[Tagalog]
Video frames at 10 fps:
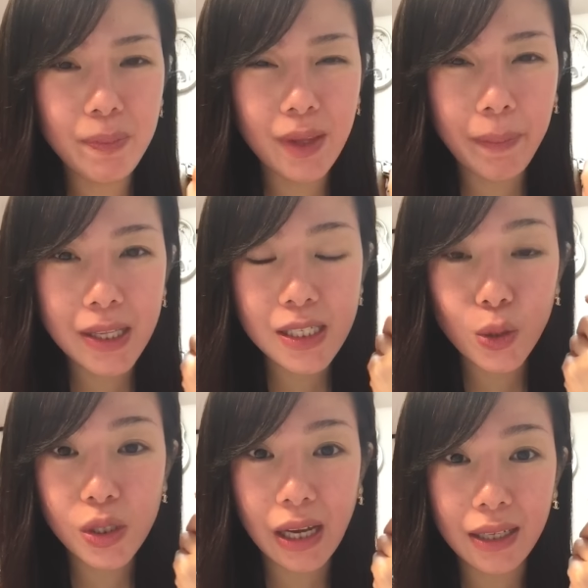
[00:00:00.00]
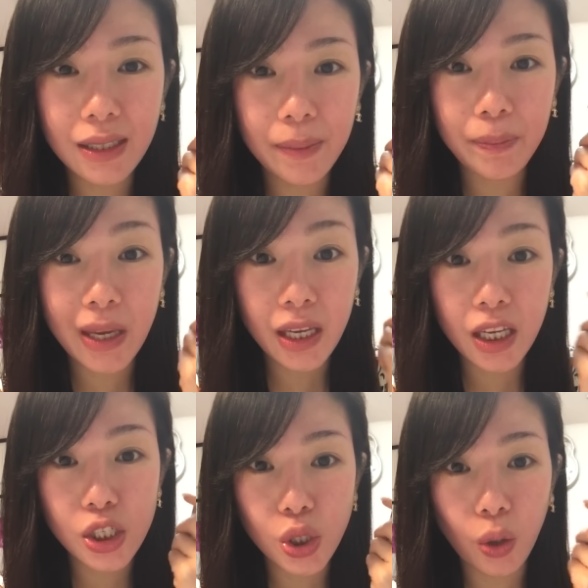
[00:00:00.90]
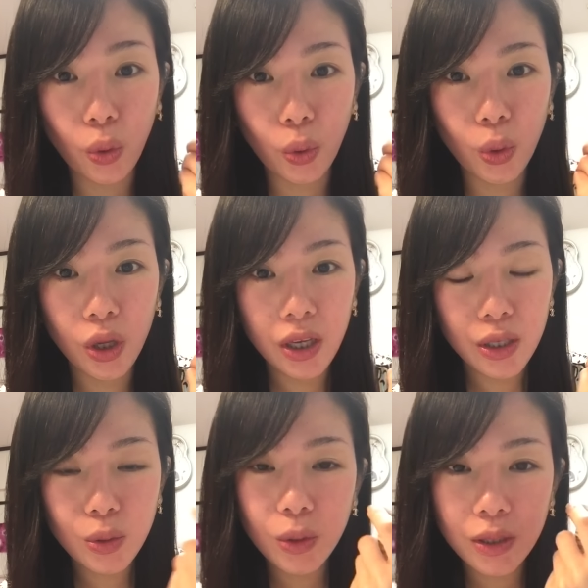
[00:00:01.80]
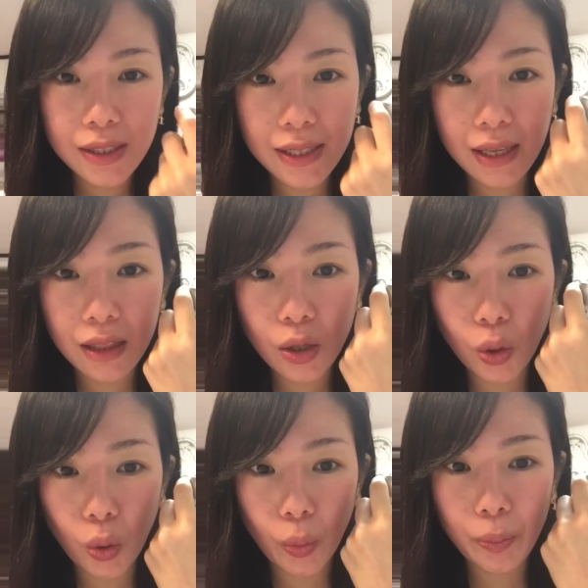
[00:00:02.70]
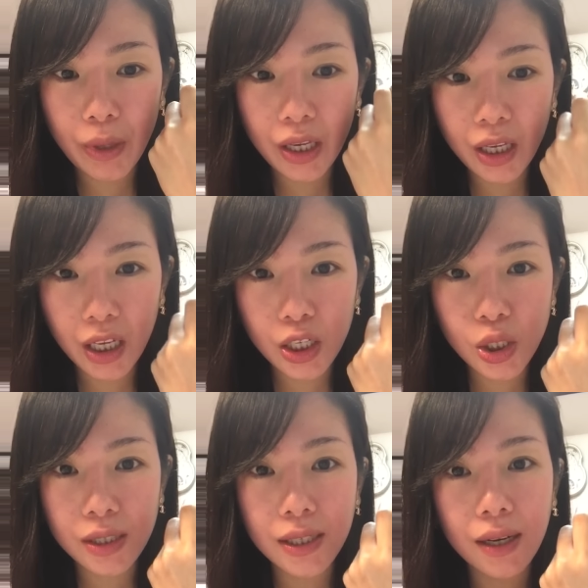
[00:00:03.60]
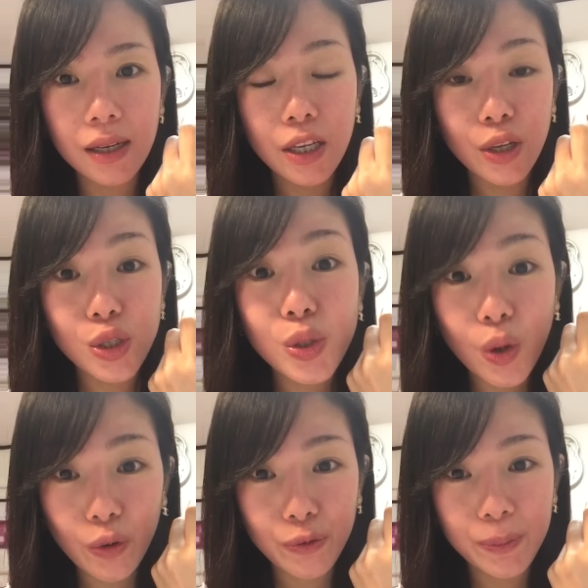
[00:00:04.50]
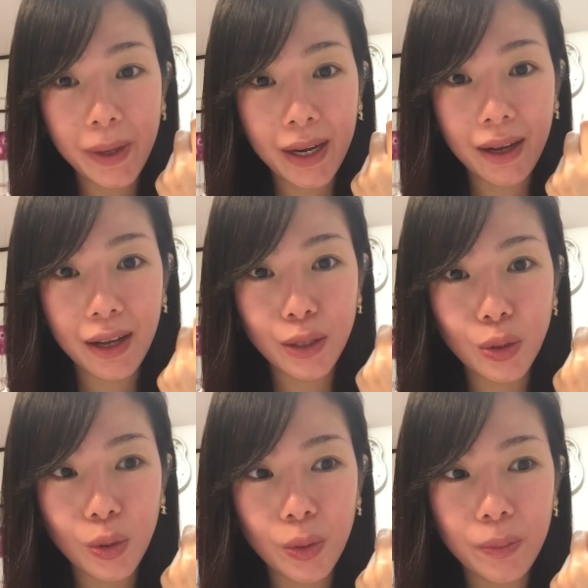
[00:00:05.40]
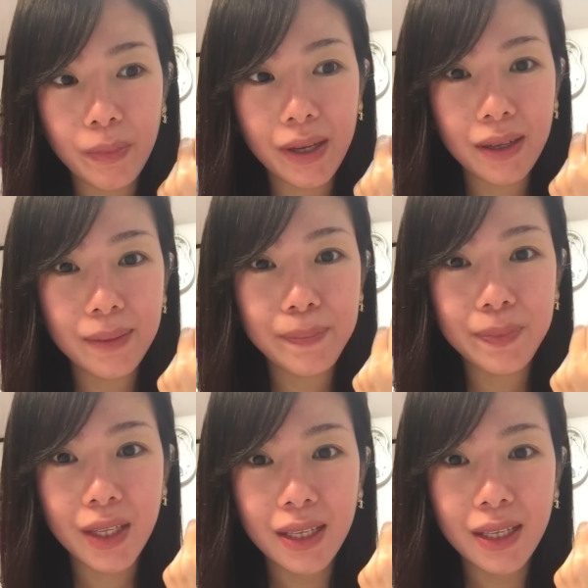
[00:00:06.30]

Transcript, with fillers: napansin ko sa kanya, pinkish ako. Yung skin ko, pinkish. At saka soft, parang ano, parang